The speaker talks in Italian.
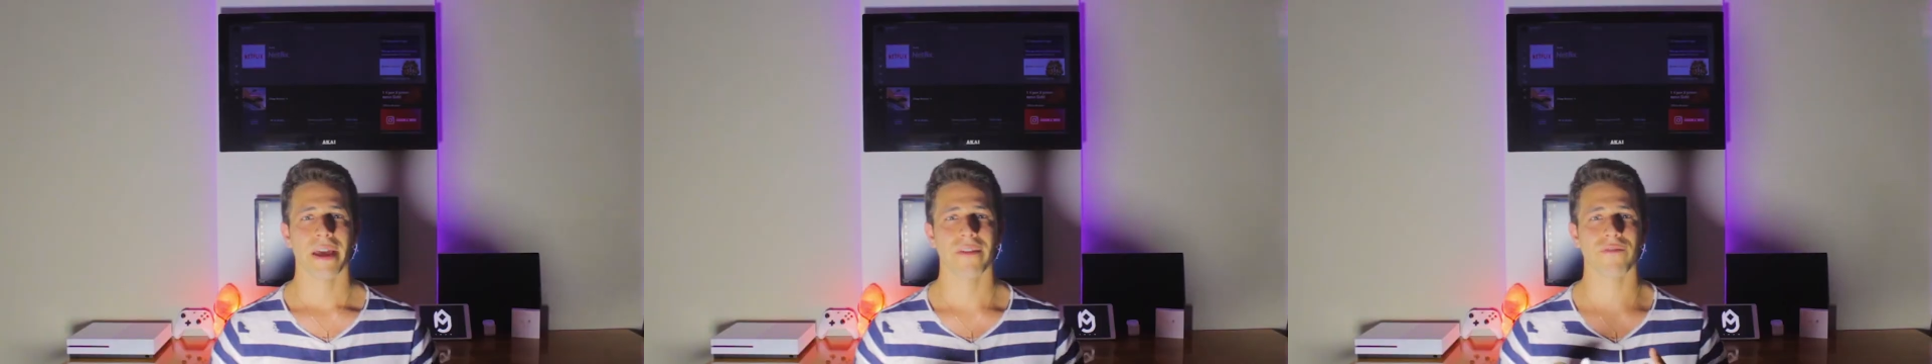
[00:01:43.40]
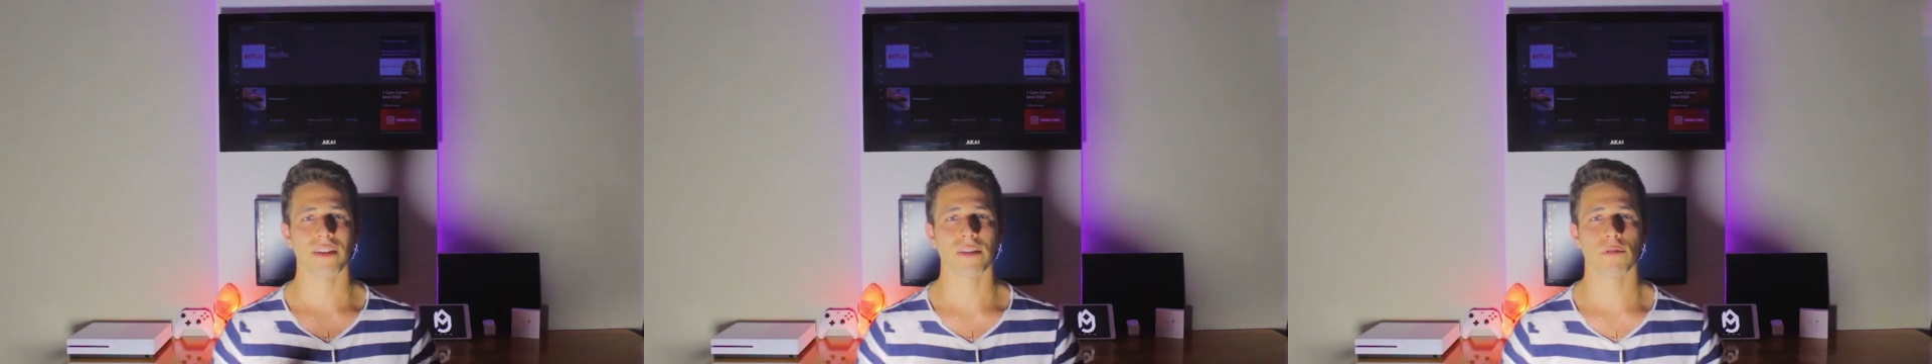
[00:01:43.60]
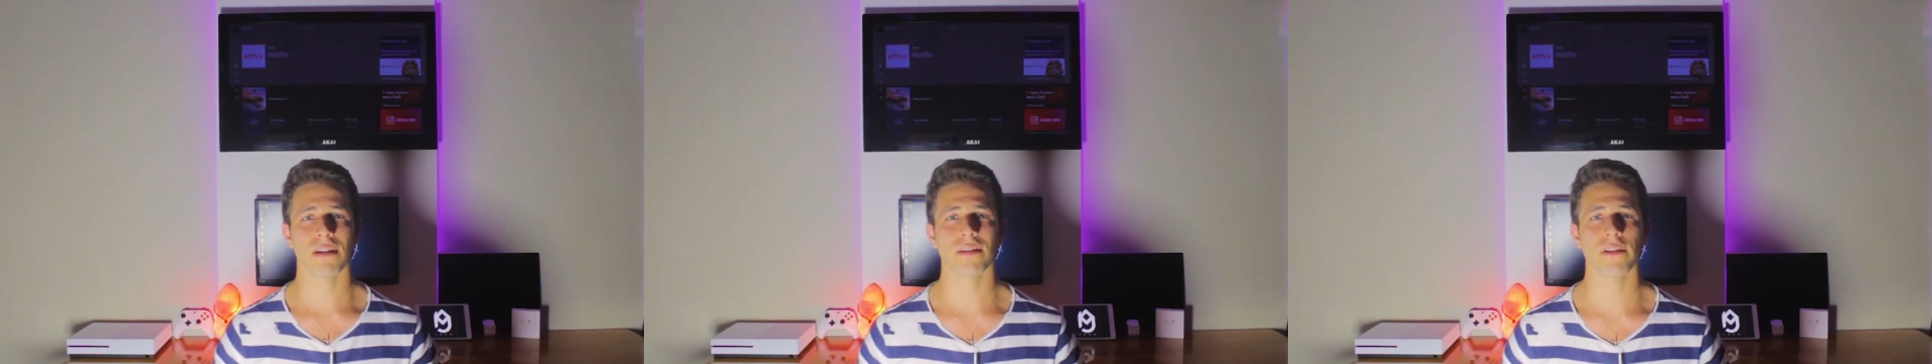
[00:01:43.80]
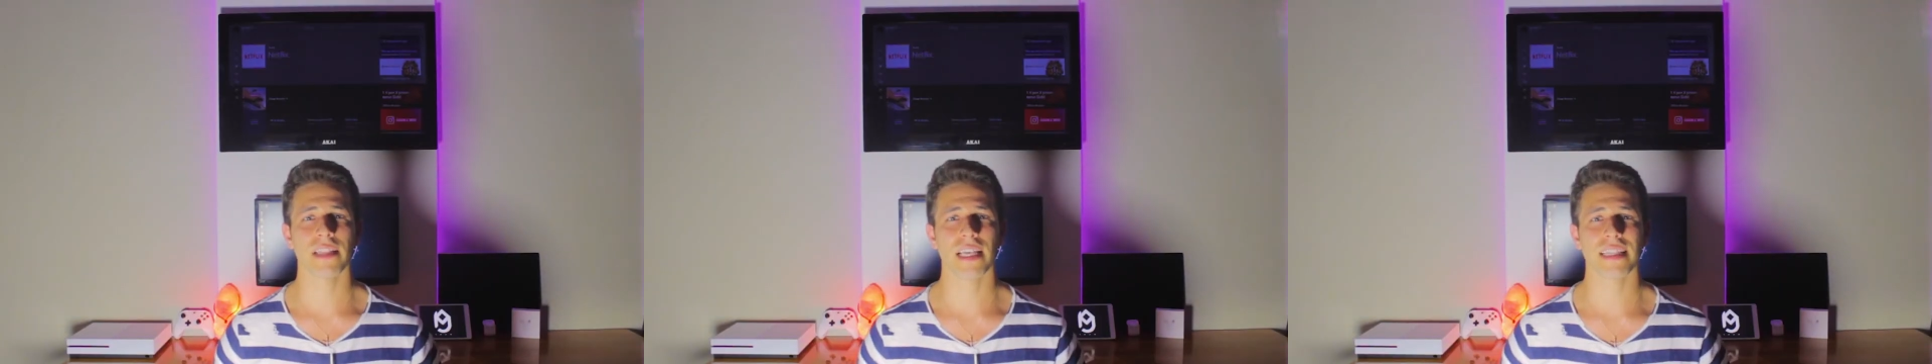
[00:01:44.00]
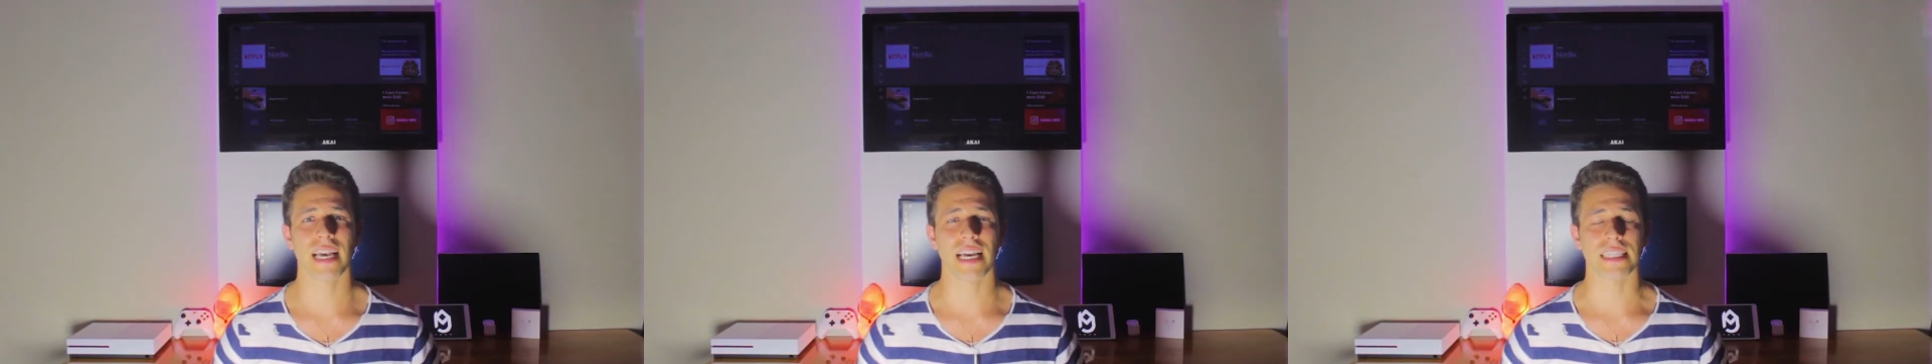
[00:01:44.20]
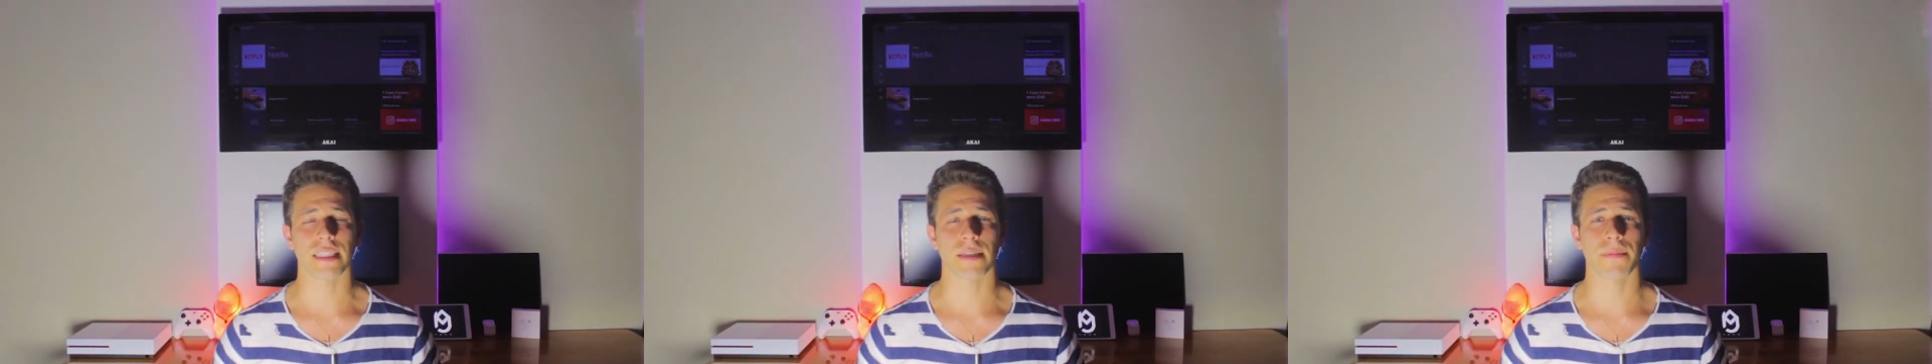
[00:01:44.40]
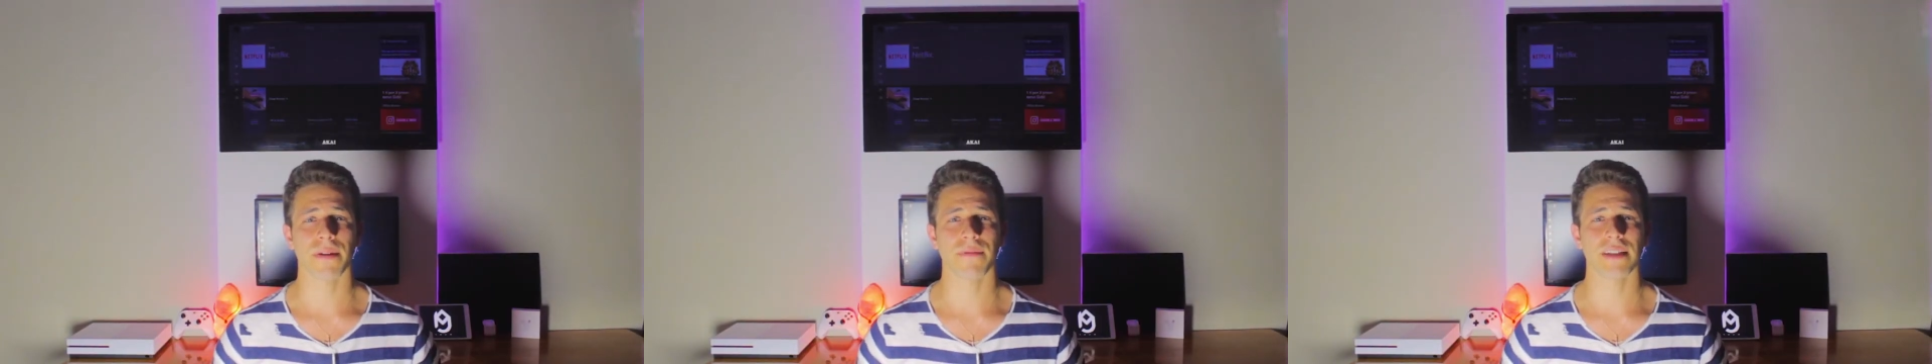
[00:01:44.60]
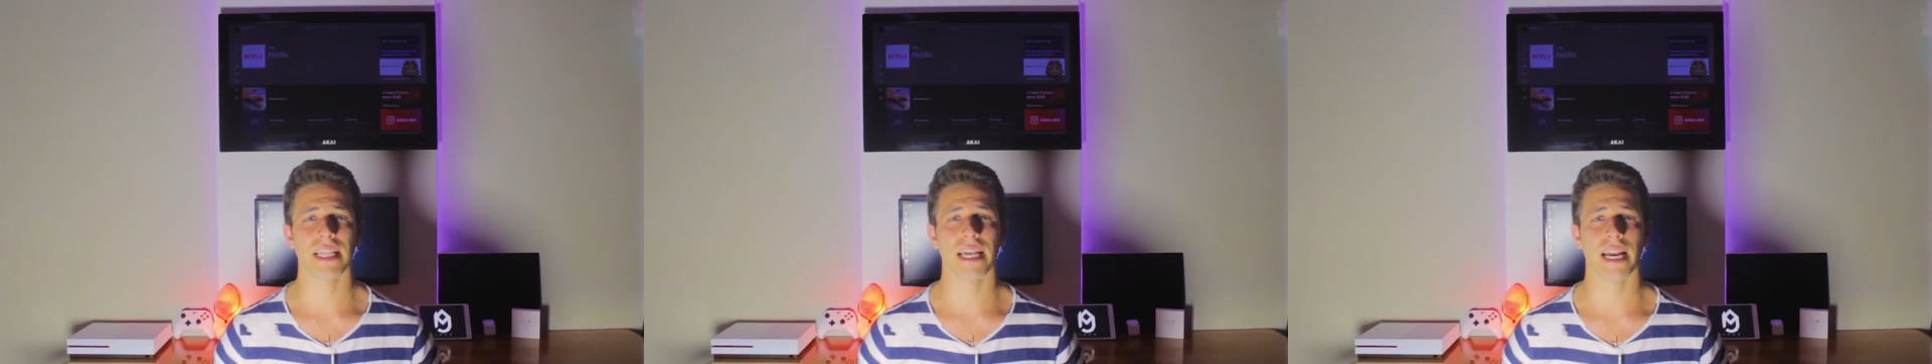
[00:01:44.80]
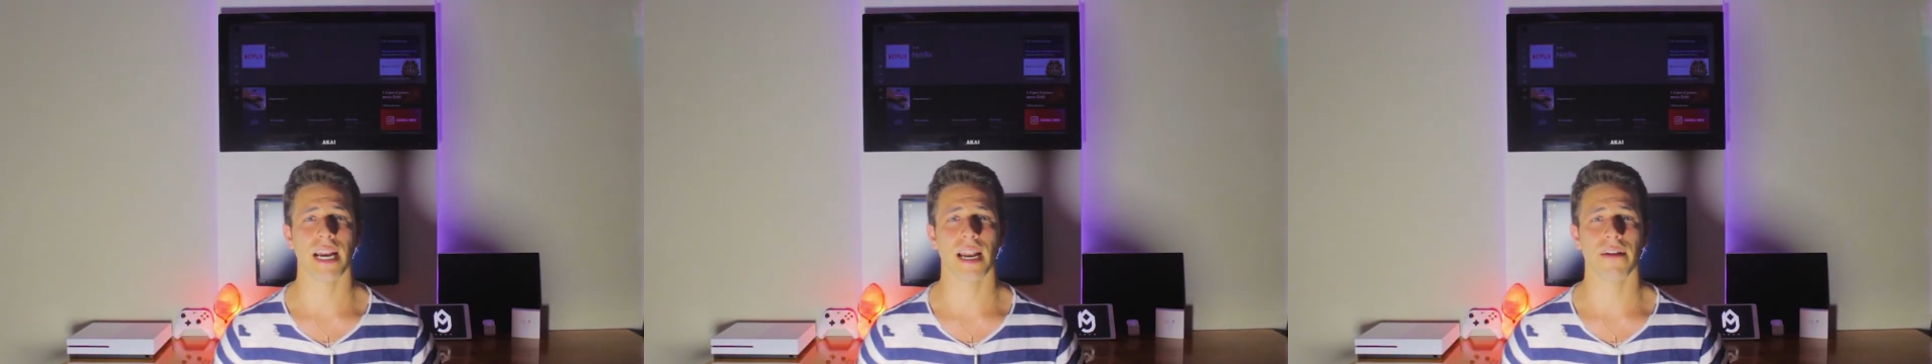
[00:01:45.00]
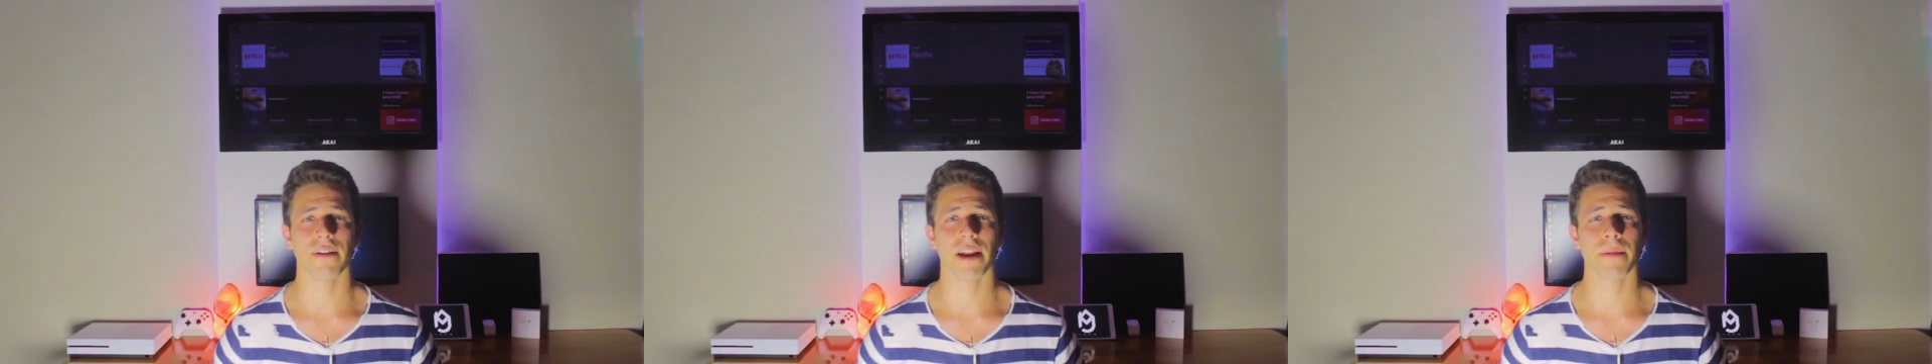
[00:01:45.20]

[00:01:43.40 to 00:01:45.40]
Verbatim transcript: Effettuando dei test per vedere la